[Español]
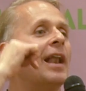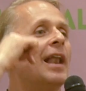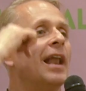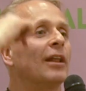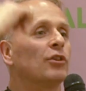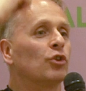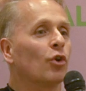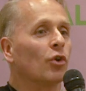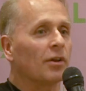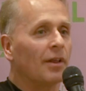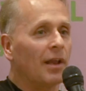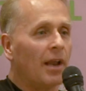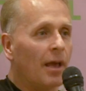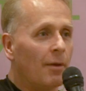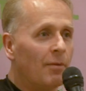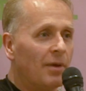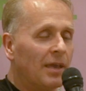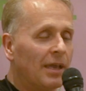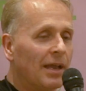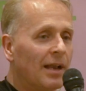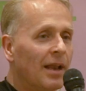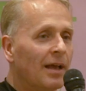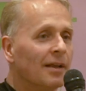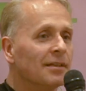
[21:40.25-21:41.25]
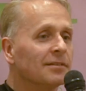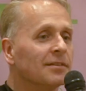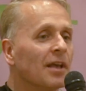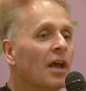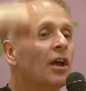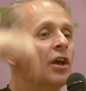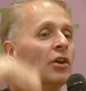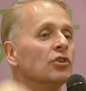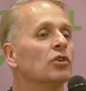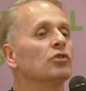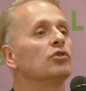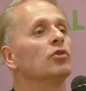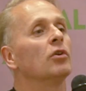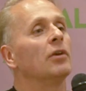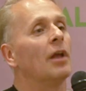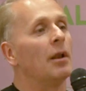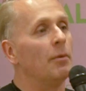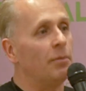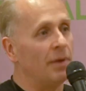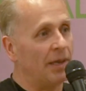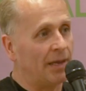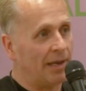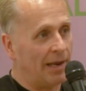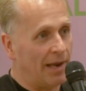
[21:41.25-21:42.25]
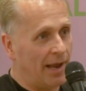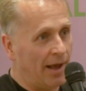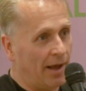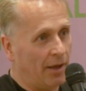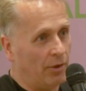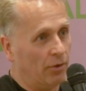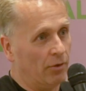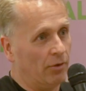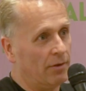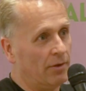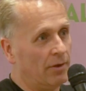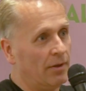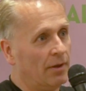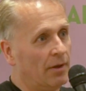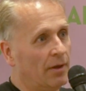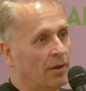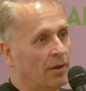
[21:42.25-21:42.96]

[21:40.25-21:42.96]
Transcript: en la torre de la vigilancia, yo soy el vigilado.